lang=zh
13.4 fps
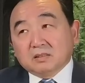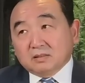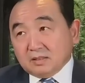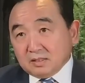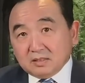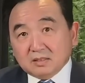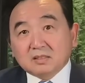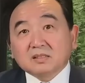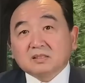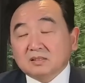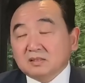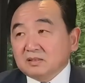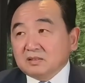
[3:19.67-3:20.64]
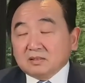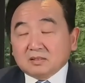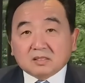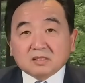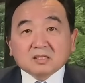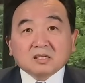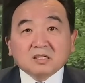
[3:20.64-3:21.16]
这这这
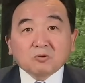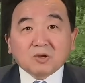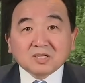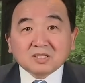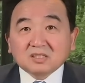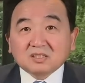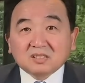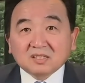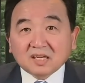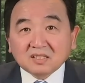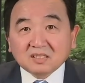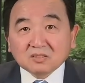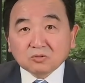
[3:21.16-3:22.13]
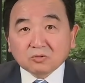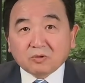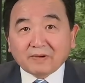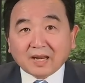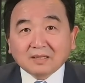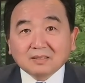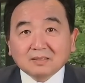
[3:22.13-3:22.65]
是客观事实，他已经做
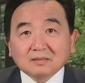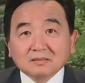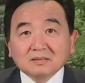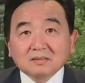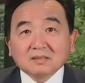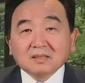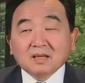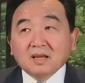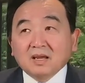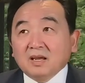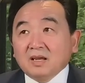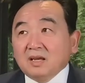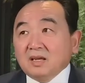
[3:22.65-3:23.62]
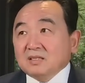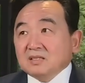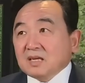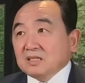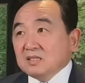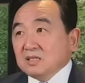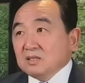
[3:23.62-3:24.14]
完了。
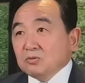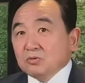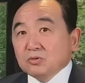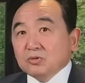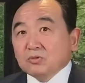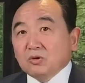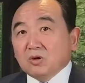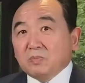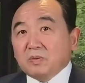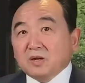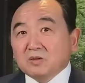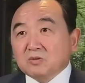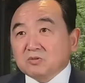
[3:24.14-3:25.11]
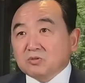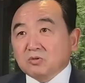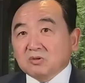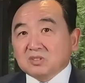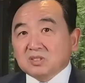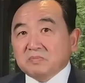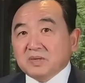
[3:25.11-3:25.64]
在几乎所有朋友、所
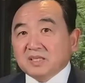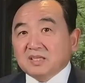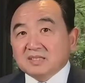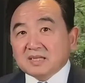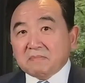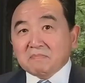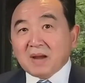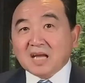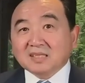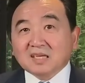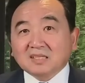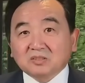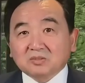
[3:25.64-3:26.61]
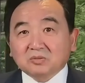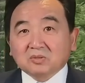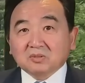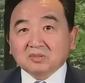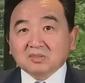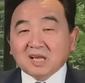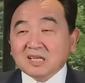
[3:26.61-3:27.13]
有自媒体在骂他的时候，
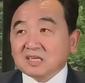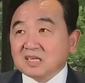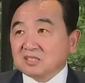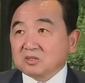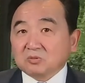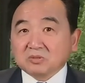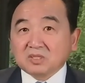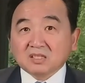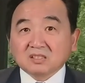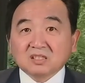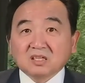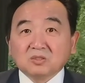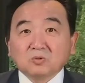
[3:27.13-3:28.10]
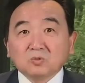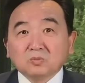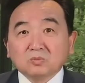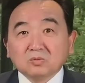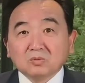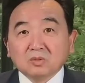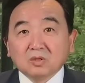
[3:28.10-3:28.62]
他在走向成功，
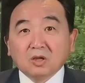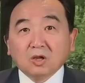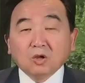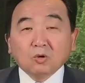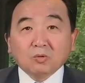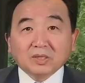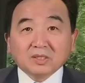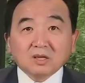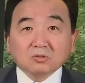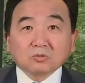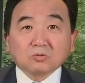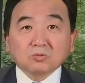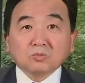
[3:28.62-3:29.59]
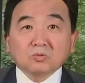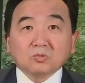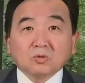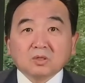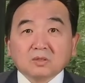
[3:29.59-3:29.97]
毁掉中共国。